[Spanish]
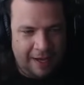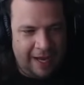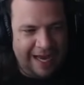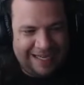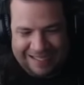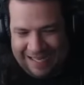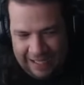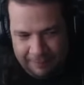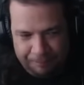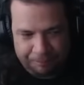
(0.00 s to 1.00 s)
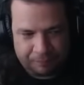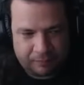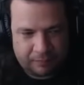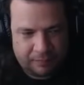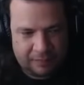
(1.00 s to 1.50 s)
eh, errada
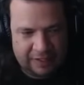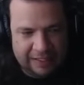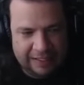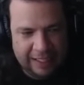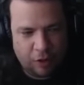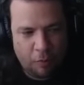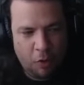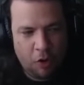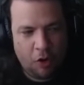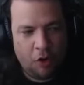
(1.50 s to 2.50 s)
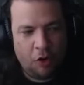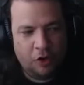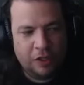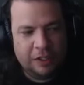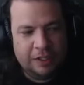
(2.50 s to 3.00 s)
de cómo